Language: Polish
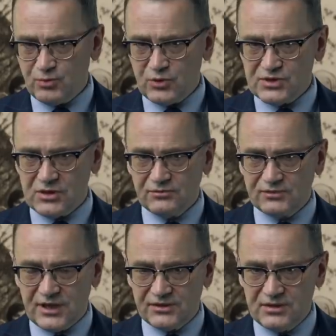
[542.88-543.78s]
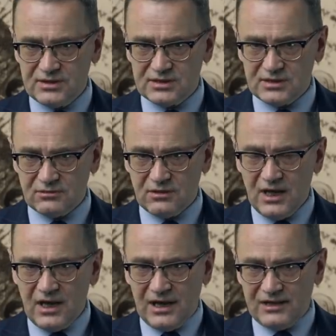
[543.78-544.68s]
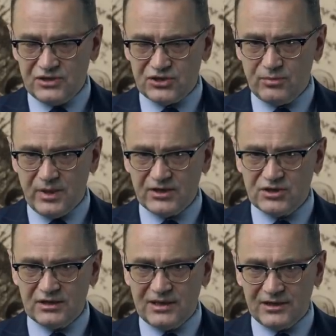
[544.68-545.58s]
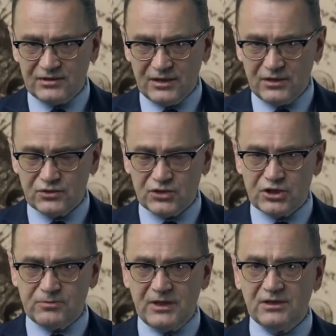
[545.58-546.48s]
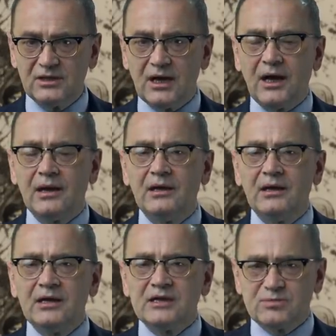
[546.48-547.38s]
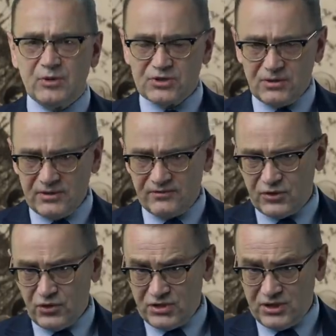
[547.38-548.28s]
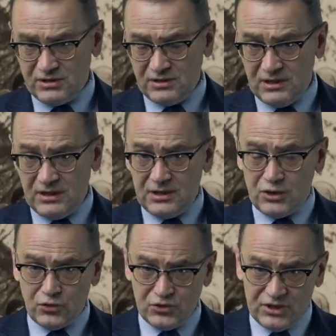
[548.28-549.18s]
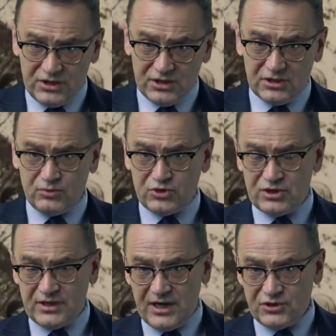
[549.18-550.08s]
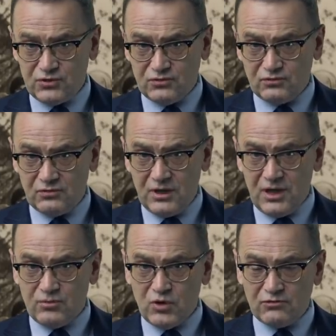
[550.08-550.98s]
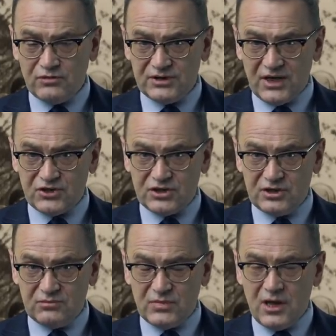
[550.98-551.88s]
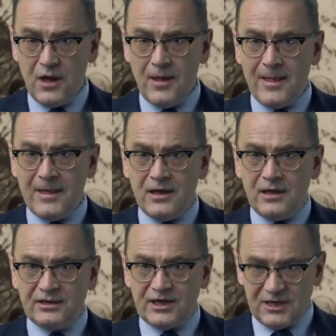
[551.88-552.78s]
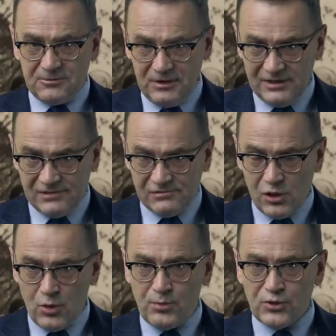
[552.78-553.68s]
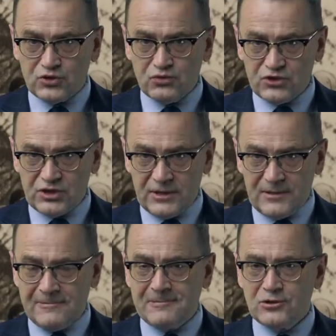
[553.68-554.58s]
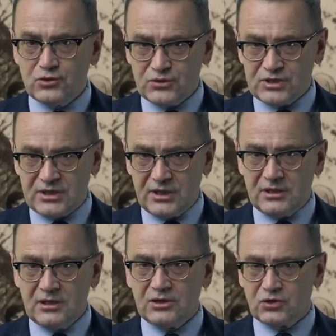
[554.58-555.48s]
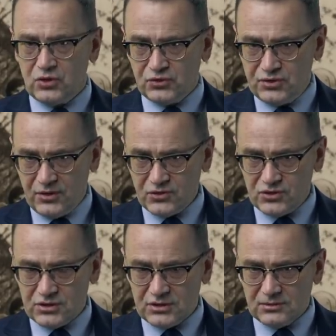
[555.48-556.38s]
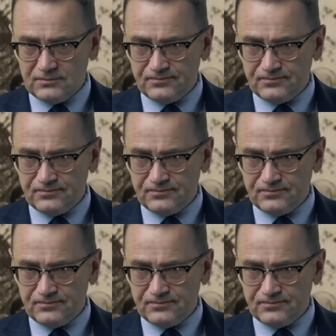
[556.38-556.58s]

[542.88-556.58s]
polską tradycję, ale jeszcze bardziej dlatego, że święta spędzone w gronie rodziny i przyjaciół mogły dać im na chwilę poczucie ludzkiej godności.